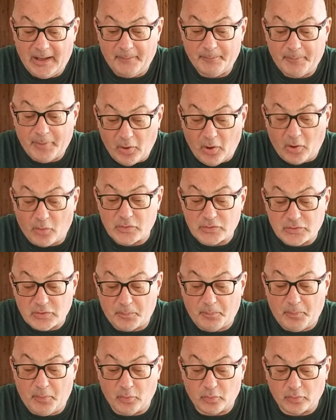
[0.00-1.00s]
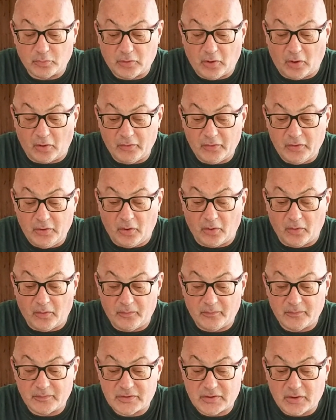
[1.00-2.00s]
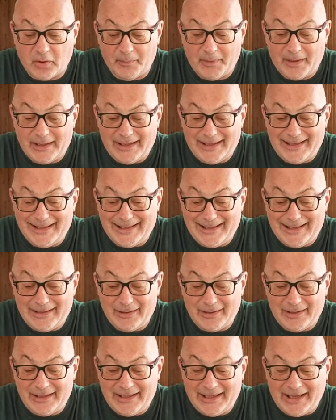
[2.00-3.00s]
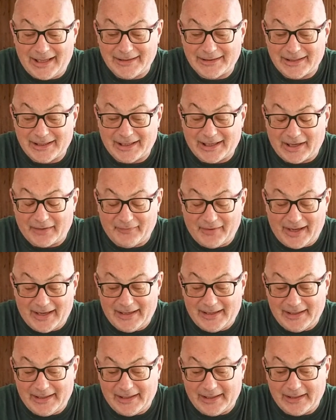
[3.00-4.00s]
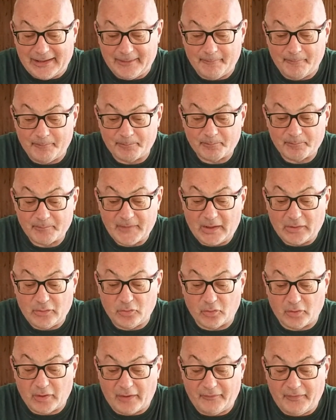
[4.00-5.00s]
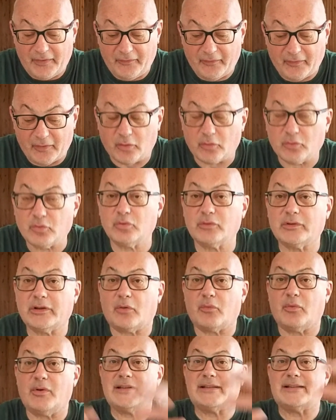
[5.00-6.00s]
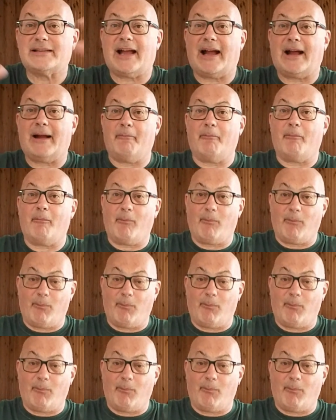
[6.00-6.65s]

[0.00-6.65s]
Però a questo punto io, siccome gli altri cavalli non avevano tutta questa,